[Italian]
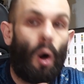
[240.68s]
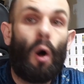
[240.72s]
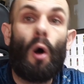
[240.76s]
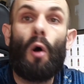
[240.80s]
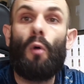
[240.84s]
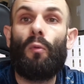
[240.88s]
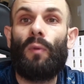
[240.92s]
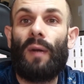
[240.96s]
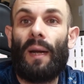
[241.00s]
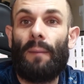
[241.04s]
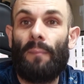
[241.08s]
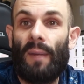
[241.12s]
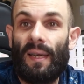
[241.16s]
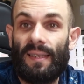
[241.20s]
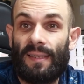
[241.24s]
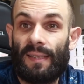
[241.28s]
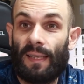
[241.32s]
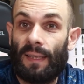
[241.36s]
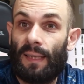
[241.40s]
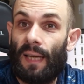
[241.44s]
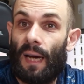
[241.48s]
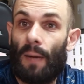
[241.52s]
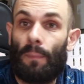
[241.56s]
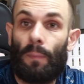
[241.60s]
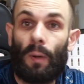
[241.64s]
Ho una mezza
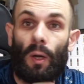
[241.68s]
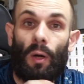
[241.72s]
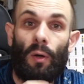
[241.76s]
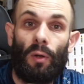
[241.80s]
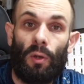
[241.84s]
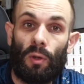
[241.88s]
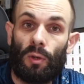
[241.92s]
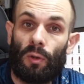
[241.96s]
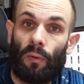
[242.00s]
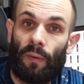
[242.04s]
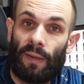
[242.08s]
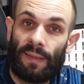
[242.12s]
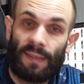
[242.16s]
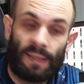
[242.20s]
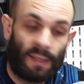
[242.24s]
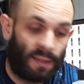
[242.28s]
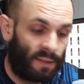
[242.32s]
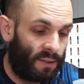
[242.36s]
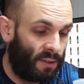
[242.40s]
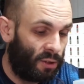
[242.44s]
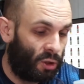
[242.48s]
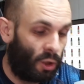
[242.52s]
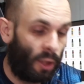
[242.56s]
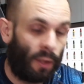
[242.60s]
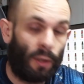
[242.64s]
idea, però io devo essere
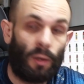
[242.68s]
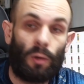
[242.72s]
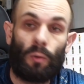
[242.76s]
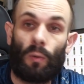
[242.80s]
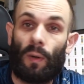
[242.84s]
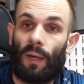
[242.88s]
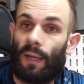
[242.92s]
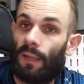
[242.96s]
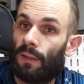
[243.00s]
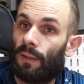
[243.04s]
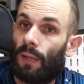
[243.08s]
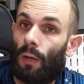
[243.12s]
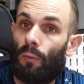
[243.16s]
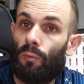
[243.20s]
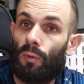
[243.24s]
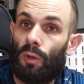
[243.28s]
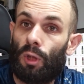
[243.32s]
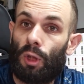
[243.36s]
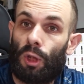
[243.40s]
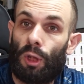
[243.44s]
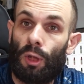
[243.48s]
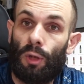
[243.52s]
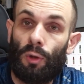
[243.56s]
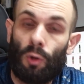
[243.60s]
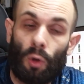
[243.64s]
sincero, il
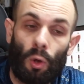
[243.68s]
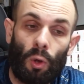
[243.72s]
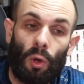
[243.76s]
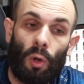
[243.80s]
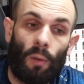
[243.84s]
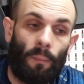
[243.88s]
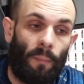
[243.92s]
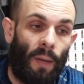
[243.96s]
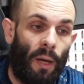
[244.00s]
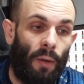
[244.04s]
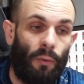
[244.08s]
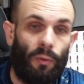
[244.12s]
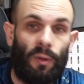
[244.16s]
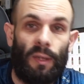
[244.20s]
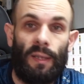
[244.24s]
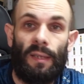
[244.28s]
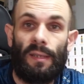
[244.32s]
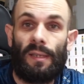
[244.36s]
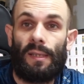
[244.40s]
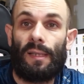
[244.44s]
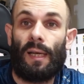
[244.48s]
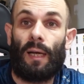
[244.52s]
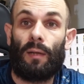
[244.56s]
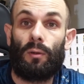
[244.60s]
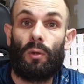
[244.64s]
4011 non l'ho mai
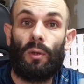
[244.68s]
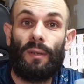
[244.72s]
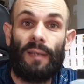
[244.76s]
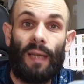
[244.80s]
utilizzato.